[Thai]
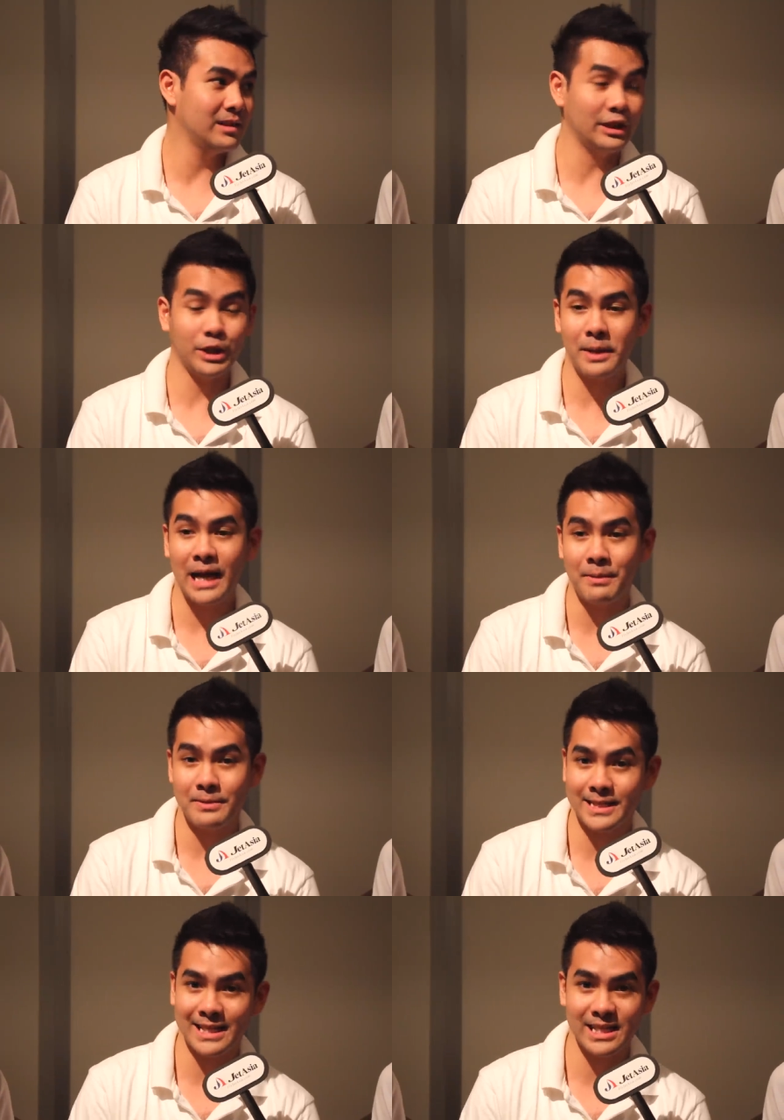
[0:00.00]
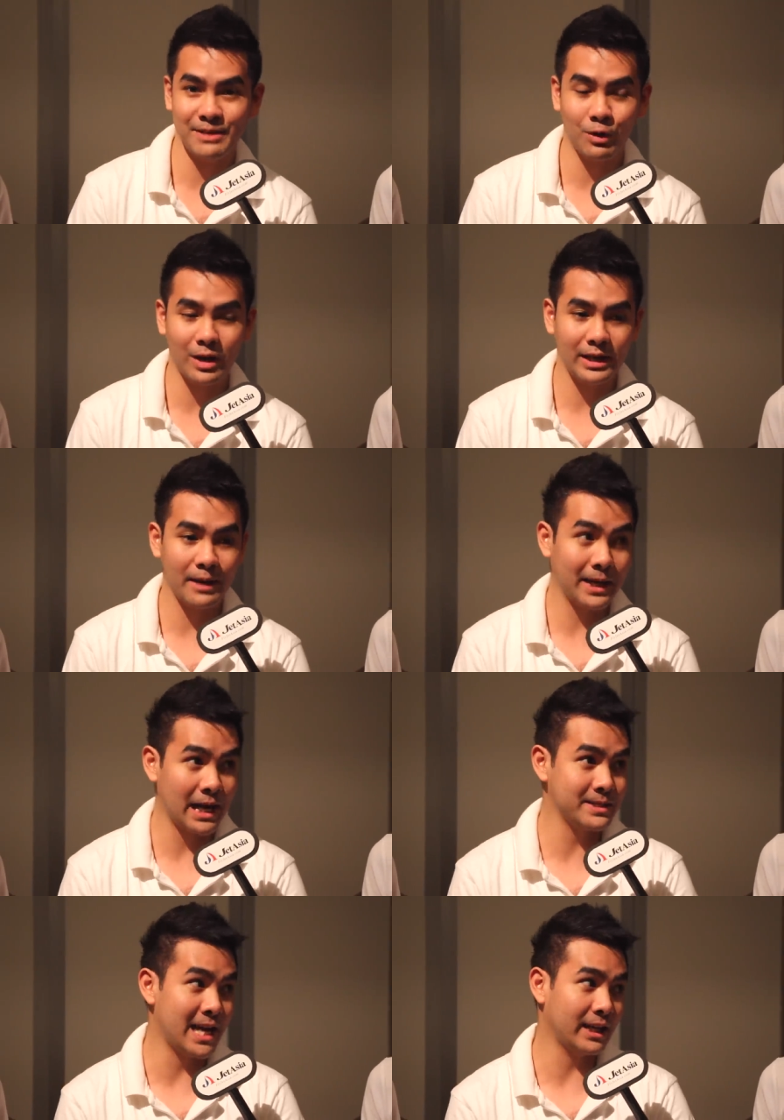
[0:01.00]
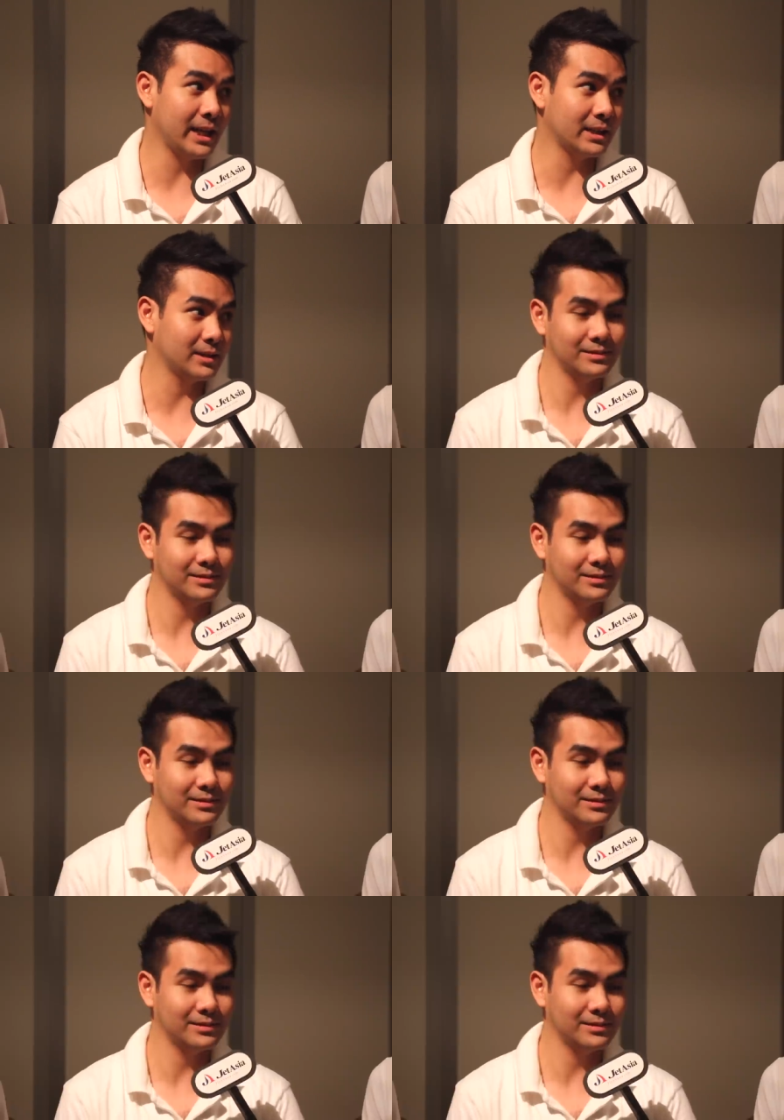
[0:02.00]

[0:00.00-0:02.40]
เราต้องประกาศเป็นภาษาจีน เพราะว่าถ้าประกาศภาษาอังกฤษ